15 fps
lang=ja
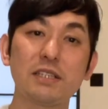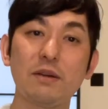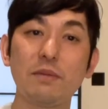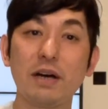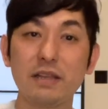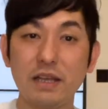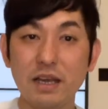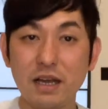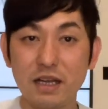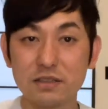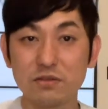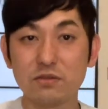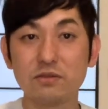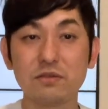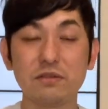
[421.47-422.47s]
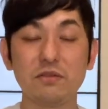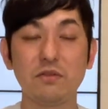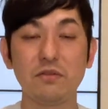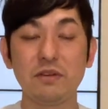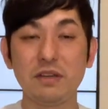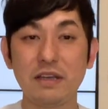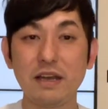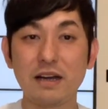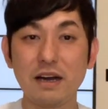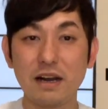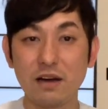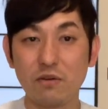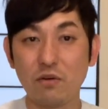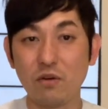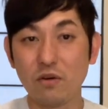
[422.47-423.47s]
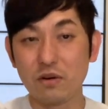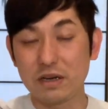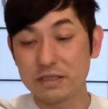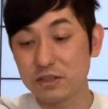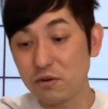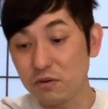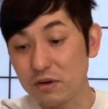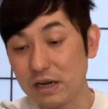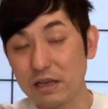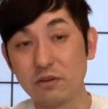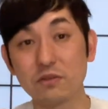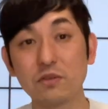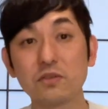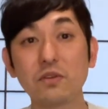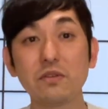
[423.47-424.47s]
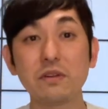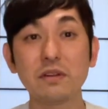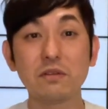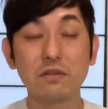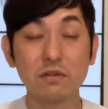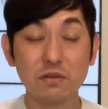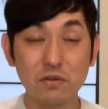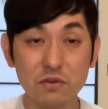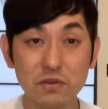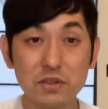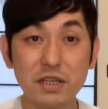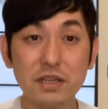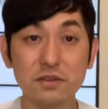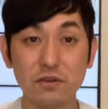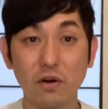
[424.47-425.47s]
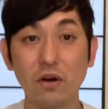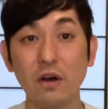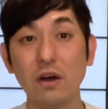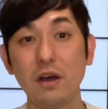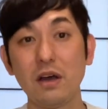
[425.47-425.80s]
迦様がね、蓮の池からこう、地獄界を望覗いてですよ、